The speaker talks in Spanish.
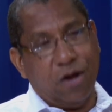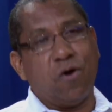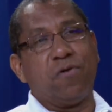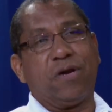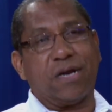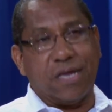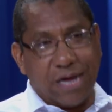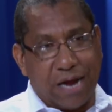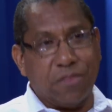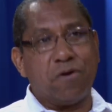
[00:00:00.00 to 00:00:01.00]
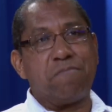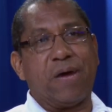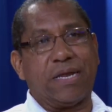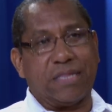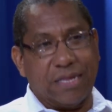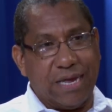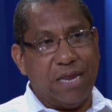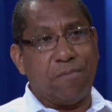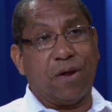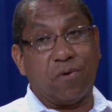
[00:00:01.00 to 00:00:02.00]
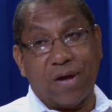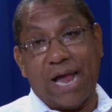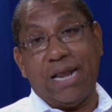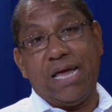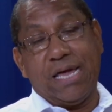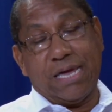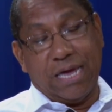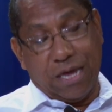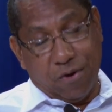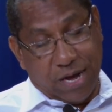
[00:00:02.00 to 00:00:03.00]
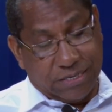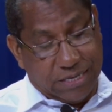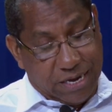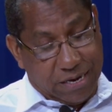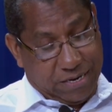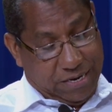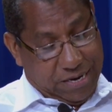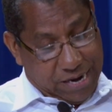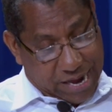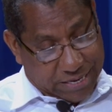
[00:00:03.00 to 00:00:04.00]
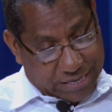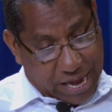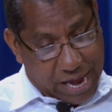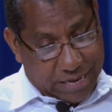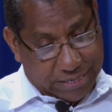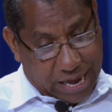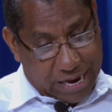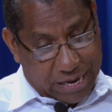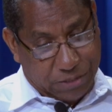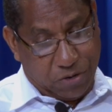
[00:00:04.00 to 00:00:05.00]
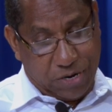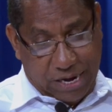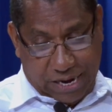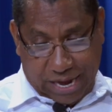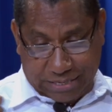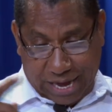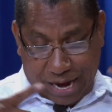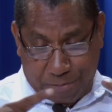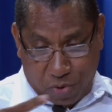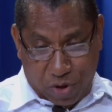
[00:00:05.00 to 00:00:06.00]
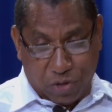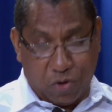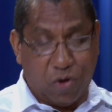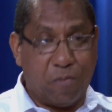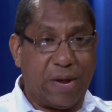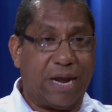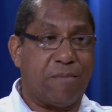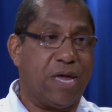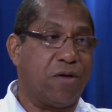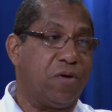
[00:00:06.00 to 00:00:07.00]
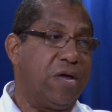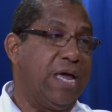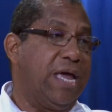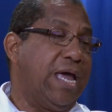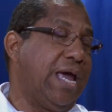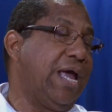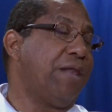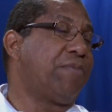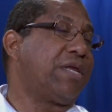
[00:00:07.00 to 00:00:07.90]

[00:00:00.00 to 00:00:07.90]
con Ricardo Martinelli Berrocal, que llegó a ser, gracias a esas elecciones y gracias al apoyo de todos los panameños, el